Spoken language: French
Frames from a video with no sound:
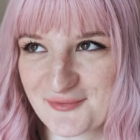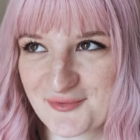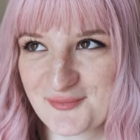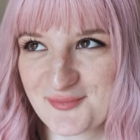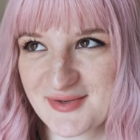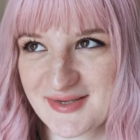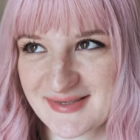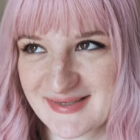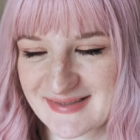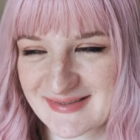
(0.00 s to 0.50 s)
j'avais
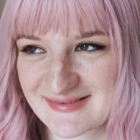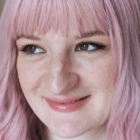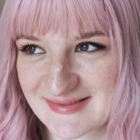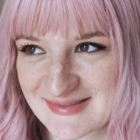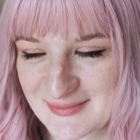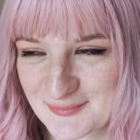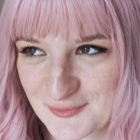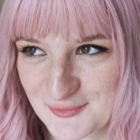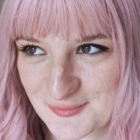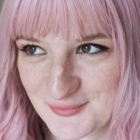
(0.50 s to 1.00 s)
oublié qu'il y a des
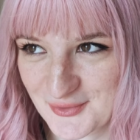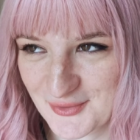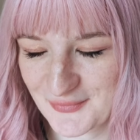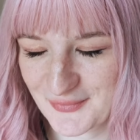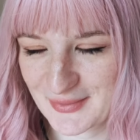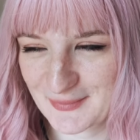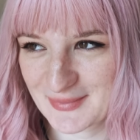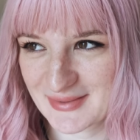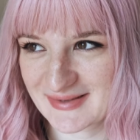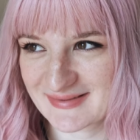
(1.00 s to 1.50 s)
animaux morts
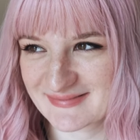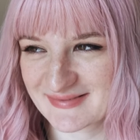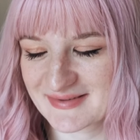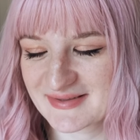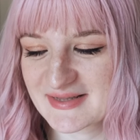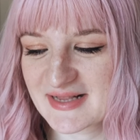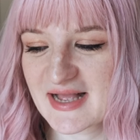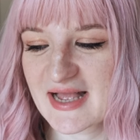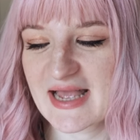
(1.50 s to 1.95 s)
dans les magasins.